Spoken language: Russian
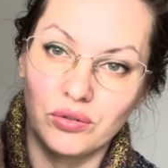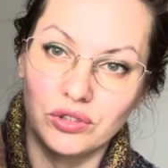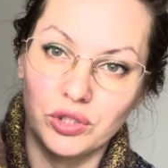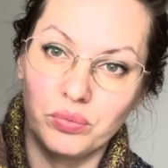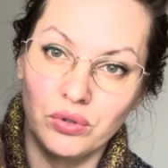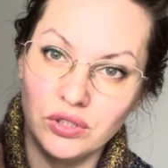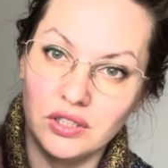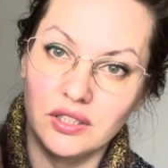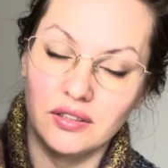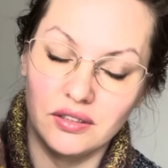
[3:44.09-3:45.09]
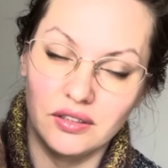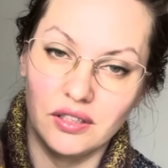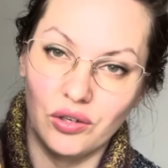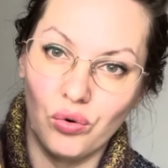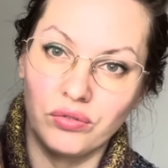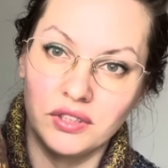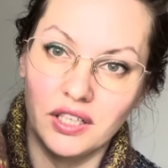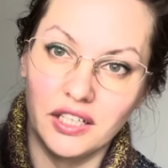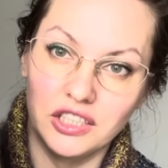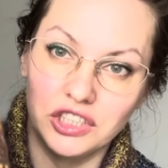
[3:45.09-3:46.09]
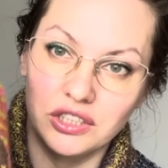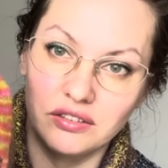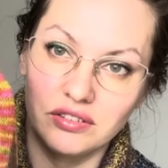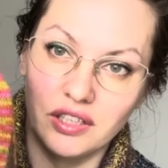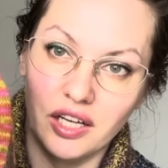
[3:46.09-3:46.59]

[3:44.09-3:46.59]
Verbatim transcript: Он не просто э, ровный коричневый,